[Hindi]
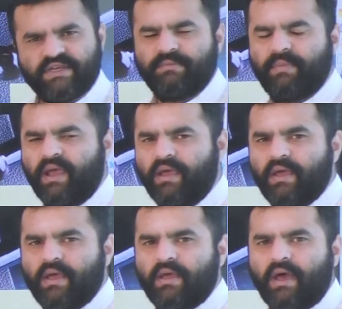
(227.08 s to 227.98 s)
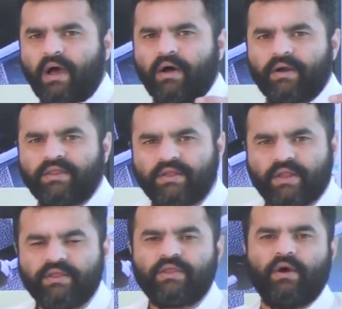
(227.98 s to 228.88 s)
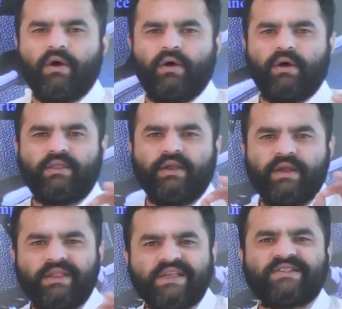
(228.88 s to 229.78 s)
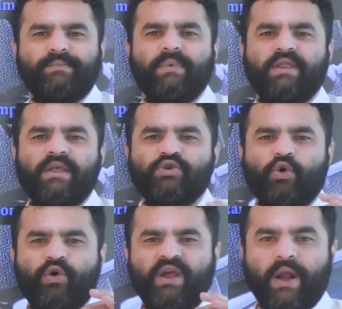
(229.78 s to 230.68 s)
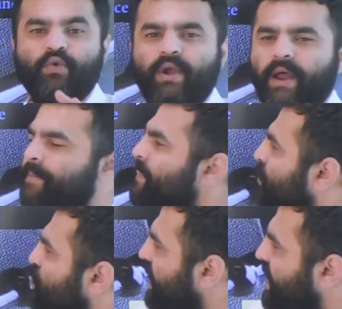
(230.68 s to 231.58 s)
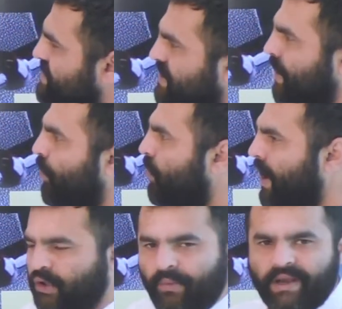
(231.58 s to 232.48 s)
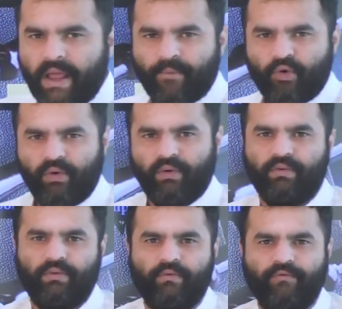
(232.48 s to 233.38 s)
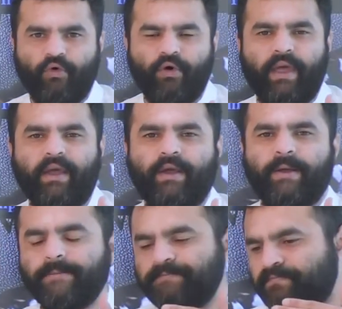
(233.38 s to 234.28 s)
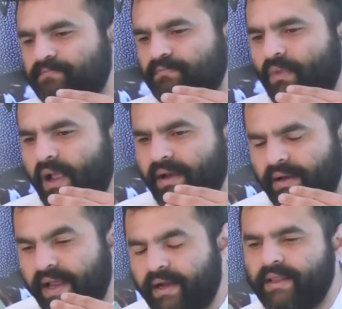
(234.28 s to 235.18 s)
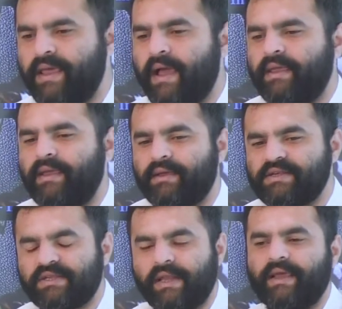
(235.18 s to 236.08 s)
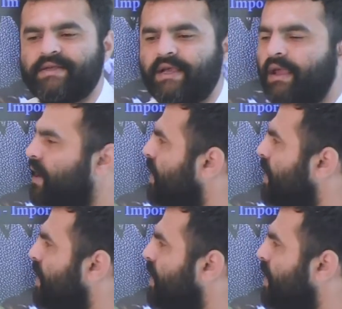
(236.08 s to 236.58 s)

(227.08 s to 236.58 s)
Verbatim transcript: जिनमें अर्थतंत्र अर्थनीति संबंधी जो कोई कानून है उनका यहाँ जिक्र हुआ है तो मैंने आपको वो एक लिंक दिया कि किस तरीके से